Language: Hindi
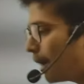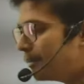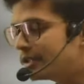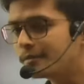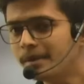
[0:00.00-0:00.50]

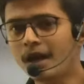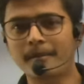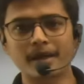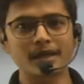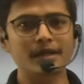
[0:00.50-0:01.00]
अब इसमें
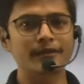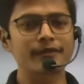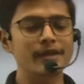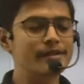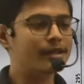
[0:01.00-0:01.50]
हमारा
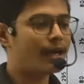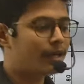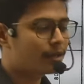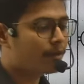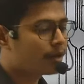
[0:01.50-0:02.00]
डिफरेंस क्या
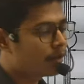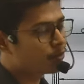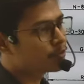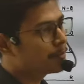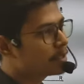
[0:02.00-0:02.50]
आने वाला है
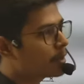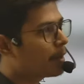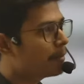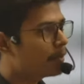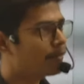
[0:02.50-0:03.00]
उसमें जब हमने